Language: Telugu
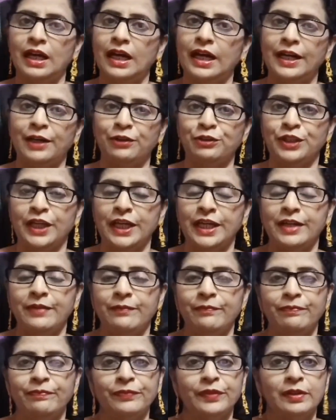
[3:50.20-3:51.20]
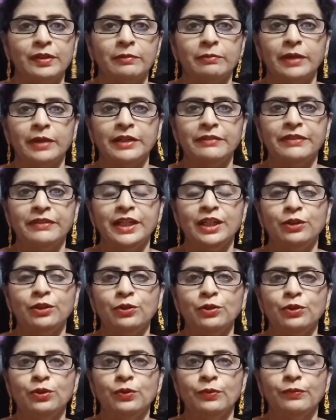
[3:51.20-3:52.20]
యాడ్ అవుతాయి మరి
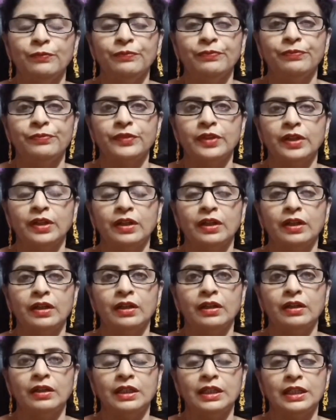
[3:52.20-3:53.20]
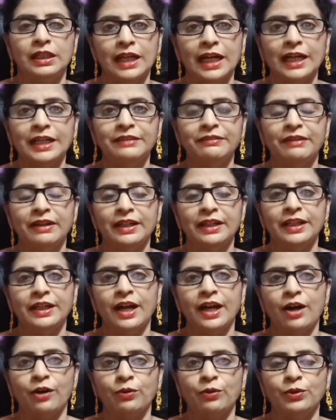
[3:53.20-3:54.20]
వీళ్ళు ఇలాంటివన్నీ
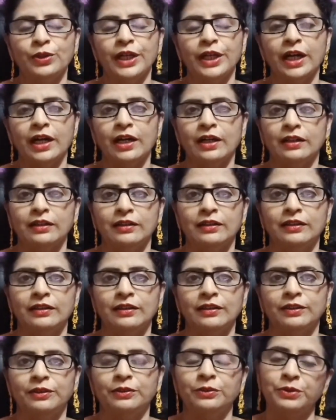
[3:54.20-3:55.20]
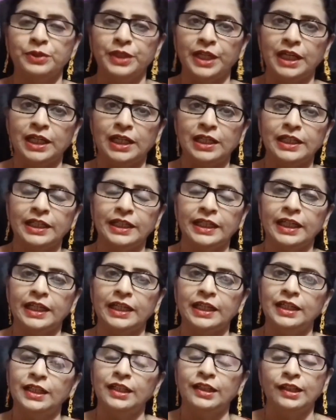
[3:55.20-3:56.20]
రాకుండా ఉండాలంటే
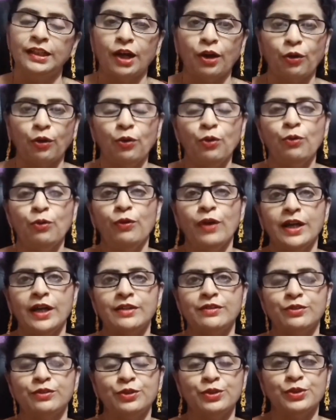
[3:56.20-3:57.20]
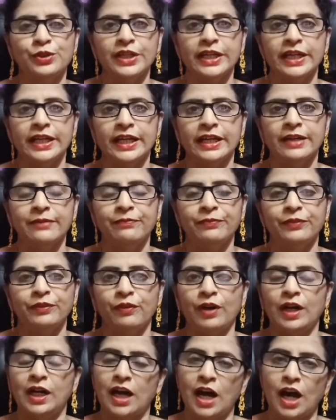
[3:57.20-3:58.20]
తక్కువ వయసు నుండే
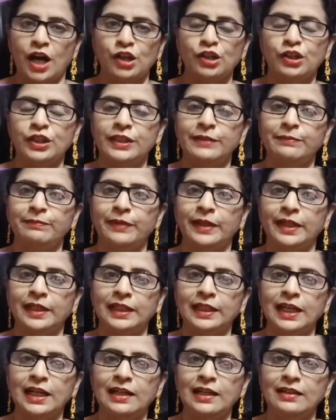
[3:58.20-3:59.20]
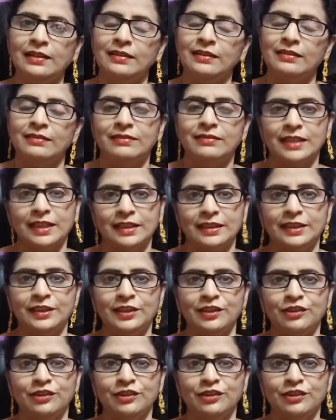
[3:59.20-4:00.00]
వాళ్ళ ఆరోగ్యం పట్ల శ్రద్ధ